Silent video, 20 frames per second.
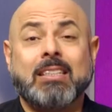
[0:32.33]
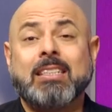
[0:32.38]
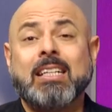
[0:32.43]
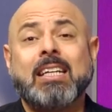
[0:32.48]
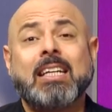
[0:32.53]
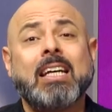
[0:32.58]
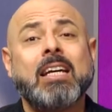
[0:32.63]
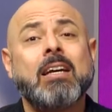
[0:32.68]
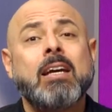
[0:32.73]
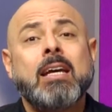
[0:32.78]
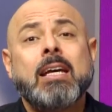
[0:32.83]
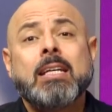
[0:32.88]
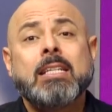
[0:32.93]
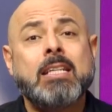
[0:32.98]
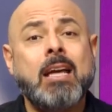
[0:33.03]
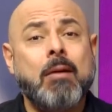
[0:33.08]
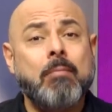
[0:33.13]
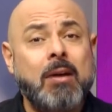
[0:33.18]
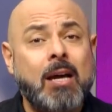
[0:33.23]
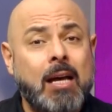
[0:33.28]
Así que
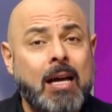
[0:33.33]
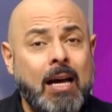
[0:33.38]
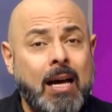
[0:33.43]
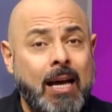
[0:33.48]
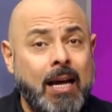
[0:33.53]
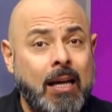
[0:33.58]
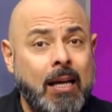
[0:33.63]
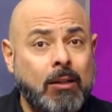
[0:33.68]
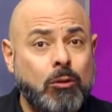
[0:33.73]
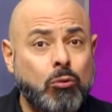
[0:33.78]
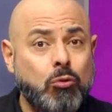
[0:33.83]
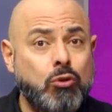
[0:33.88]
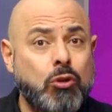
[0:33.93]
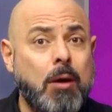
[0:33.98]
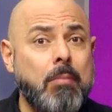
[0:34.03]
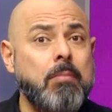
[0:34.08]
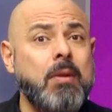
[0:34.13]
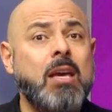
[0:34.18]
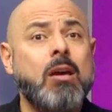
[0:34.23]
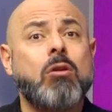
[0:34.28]
llama a tus
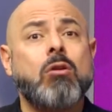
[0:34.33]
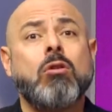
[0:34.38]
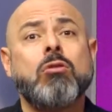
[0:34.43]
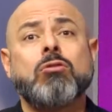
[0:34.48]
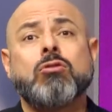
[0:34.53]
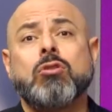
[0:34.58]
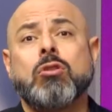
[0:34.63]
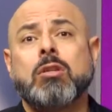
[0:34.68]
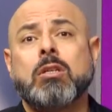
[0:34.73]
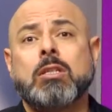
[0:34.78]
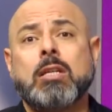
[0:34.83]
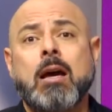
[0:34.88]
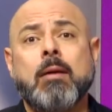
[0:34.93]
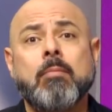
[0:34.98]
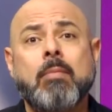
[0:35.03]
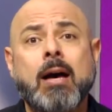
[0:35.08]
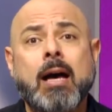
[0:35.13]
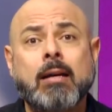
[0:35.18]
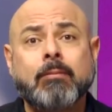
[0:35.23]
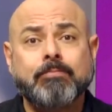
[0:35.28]
amigos,
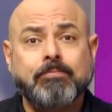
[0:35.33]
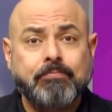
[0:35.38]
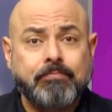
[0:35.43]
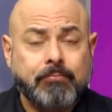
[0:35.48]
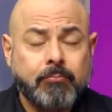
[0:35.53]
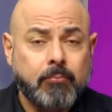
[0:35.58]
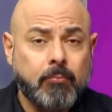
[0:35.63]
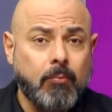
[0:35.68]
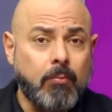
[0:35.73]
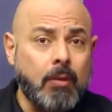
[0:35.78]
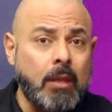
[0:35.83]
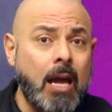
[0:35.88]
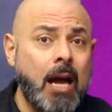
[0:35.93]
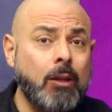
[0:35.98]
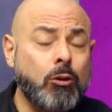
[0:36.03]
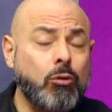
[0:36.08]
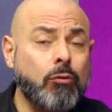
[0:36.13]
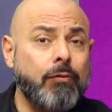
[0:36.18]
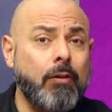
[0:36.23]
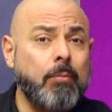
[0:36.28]
llama
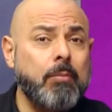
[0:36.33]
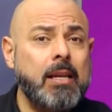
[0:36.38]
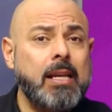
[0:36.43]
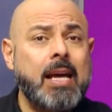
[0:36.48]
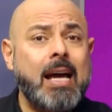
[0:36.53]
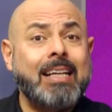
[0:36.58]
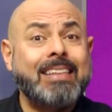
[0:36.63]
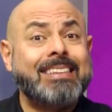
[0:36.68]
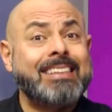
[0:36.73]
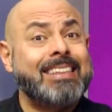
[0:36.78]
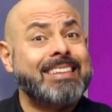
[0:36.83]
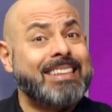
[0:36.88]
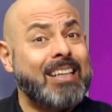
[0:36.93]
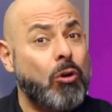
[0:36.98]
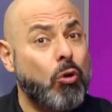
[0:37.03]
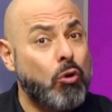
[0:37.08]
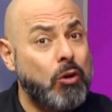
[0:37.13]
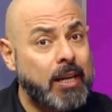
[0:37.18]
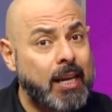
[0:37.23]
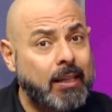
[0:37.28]
a tus familiares que se
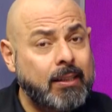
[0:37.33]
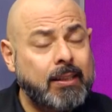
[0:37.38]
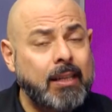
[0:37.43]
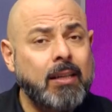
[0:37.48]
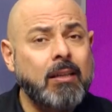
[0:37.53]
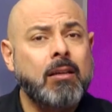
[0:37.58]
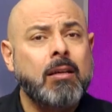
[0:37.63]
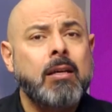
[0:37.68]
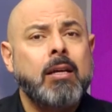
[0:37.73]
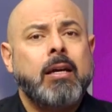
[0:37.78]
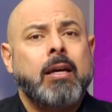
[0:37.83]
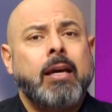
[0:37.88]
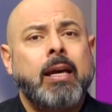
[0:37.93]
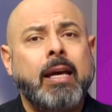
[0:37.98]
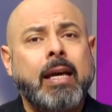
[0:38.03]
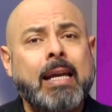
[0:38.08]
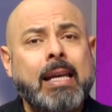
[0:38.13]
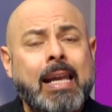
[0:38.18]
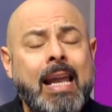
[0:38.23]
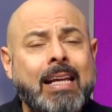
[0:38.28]
conecten
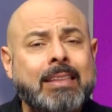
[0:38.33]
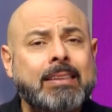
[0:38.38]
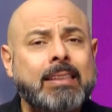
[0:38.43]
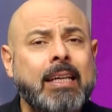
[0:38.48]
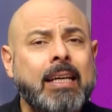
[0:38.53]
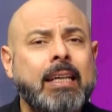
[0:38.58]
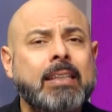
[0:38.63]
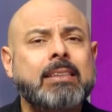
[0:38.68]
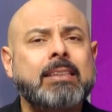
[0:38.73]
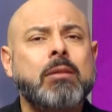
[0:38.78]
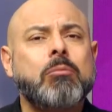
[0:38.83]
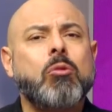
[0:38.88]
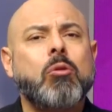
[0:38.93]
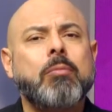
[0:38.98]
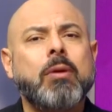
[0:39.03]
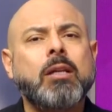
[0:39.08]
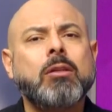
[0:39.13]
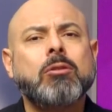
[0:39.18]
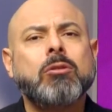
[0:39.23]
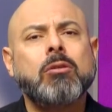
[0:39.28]
en enlace en este
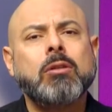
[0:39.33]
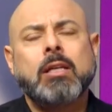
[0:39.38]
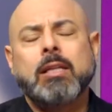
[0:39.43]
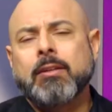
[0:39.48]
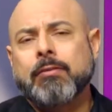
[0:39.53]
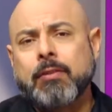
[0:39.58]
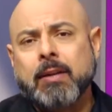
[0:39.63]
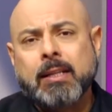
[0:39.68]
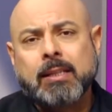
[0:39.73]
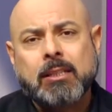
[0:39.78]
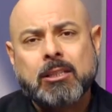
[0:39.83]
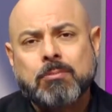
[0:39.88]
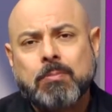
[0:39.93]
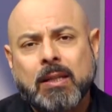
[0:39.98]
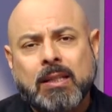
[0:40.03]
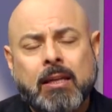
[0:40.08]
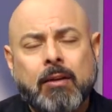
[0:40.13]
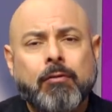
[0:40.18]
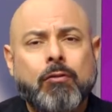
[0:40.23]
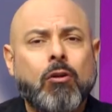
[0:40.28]
momento en las diferentes
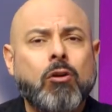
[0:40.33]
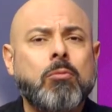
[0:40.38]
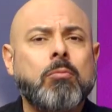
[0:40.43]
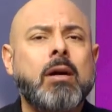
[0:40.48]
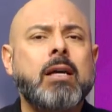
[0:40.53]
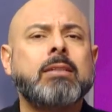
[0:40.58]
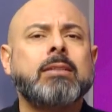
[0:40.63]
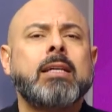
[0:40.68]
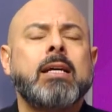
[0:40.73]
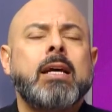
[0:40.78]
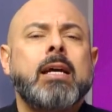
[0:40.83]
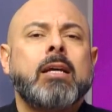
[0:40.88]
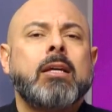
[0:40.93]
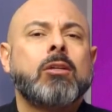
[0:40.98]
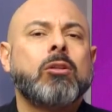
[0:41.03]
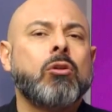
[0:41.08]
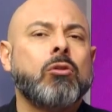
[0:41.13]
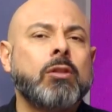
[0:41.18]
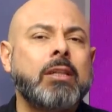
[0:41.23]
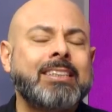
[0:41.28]
plataformas
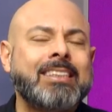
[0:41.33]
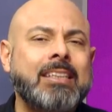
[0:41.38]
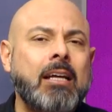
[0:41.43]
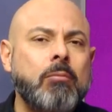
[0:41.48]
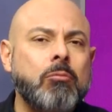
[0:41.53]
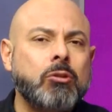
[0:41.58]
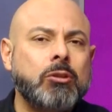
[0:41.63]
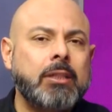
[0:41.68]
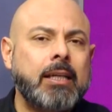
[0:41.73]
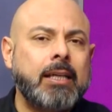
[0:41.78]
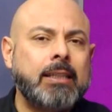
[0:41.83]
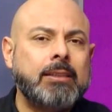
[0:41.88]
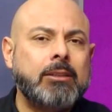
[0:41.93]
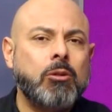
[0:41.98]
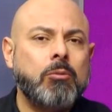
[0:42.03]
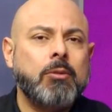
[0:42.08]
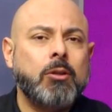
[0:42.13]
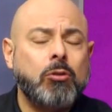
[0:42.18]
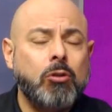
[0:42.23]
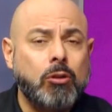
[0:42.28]
donde estamos en
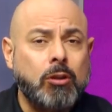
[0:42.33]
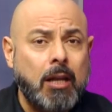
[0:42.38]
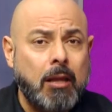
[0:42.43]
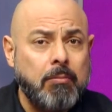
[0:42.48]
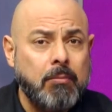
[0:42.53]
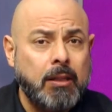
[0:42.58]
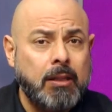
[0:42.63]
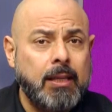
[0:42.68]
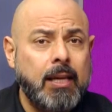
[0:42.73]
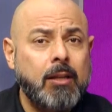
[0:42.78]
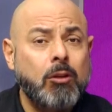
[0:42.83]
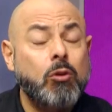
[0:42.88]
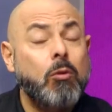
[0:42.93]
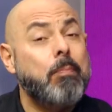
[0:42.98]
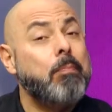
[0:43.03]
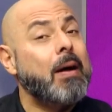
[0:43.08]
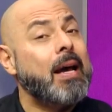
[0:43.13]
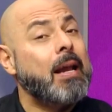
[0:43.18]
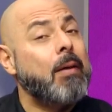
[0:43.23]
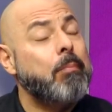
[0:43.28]
este momento transmitiendo
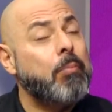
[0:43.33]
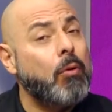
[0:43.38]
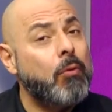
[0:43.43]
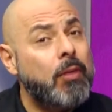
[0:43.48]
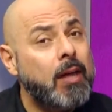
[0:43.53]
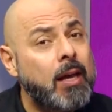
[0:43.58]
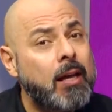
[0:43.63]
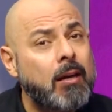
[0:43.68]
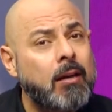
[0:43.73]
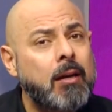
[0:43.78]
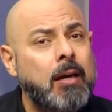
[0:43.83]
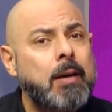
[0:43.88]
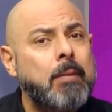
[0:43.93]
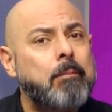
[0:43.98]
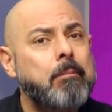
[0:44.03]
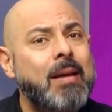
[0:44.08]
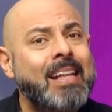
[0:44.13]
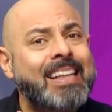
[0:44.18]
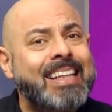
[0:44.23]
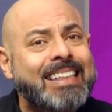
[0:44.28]
para poder
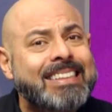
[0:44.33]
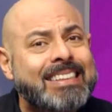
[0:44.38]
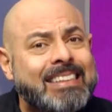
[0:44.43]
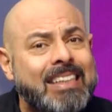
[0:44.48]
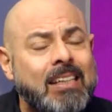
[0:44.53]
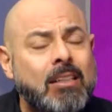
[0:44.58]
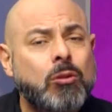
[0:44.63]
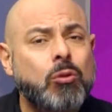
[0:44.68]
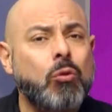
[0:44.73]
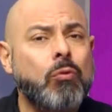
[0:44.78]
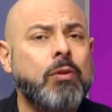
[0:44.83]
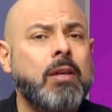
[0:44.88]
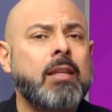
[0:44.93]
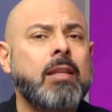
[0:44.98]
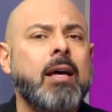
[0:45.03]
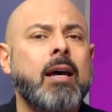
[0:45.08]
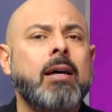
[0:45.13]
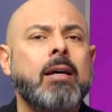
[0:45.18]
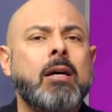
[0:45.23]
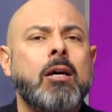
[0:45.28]
bendecir tu
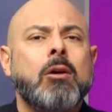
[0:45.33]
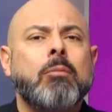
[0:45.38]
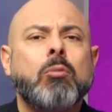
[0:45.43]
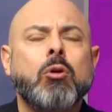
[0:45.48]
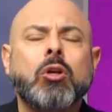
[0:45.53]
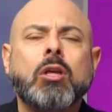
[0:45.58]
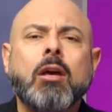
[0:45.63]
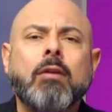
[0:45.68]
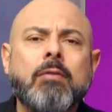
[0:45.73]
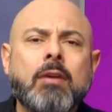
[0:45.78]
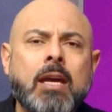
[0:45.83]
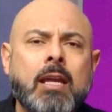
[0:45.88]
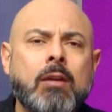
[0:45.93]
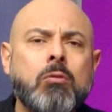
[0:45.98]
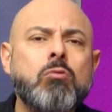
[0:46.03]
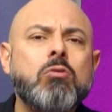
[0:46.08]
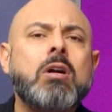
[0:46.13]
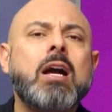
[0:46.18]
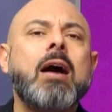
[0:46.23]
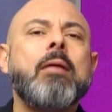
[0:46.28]
vida, porque viene
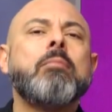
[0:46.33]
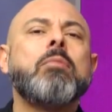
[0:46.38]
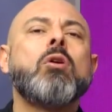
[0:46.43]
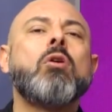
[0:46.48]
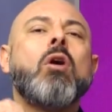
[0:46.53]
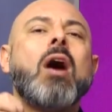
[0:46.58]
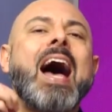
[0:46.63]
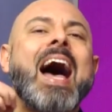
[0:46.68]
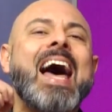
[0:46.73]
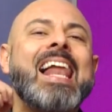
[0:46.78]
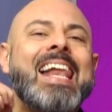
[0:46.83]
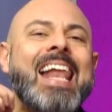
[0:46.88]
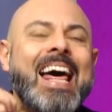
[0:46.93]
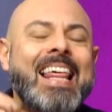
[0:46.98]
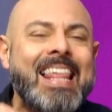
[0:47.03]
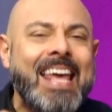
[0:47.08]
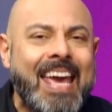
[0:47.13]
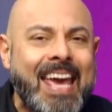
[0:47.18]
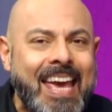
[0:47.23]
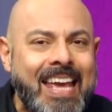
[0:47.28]
un cambio al
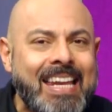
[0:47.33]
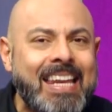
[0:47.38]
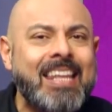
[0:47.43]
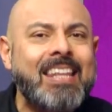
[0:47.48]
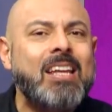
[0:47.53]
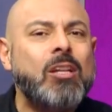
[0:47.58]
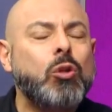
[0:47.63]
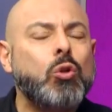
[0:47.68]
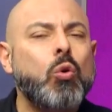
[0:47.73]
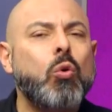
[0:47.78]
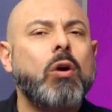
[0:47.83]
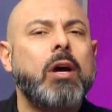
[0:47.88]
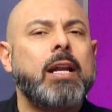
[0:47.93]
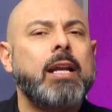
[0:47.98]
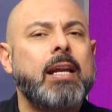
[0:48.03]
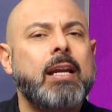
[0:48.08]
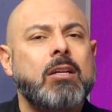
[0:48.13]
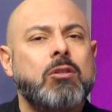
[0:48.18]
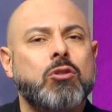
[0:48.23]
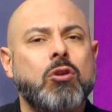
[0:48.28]
ADN de tu
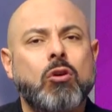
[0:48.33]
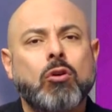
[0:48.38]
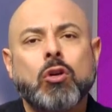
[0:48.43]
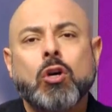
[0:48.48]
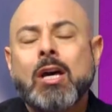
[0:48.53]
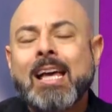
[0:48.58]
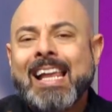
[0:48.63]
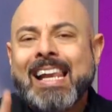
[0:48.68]
generación.